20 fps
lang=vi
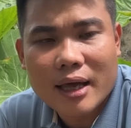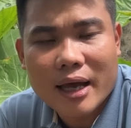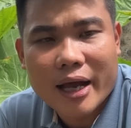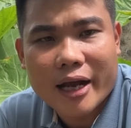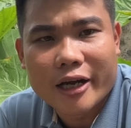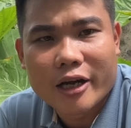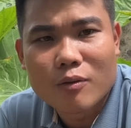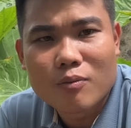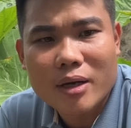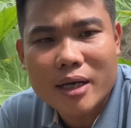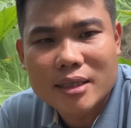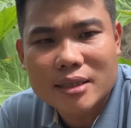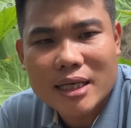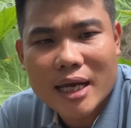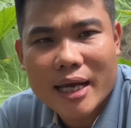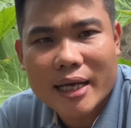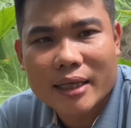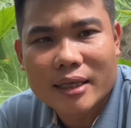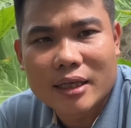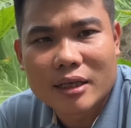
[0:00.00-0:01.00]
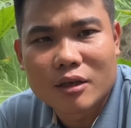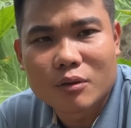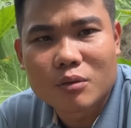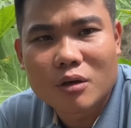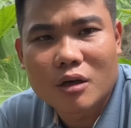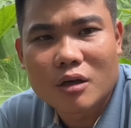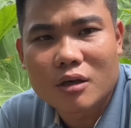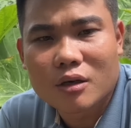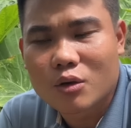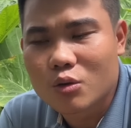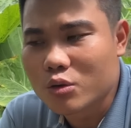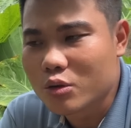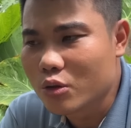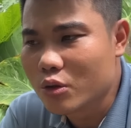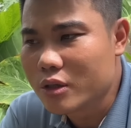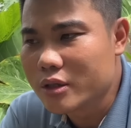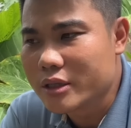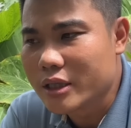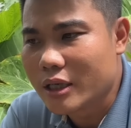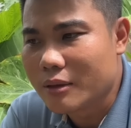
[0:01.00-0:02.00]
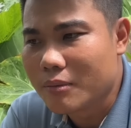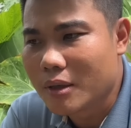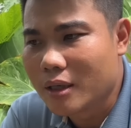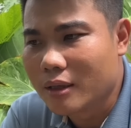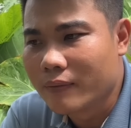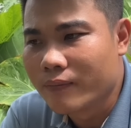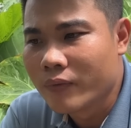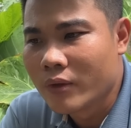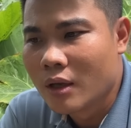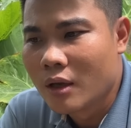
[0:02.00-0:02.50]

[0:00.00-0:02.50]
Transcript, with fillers: ai đúng ai sai thì lúc đó cô chú anh chị mình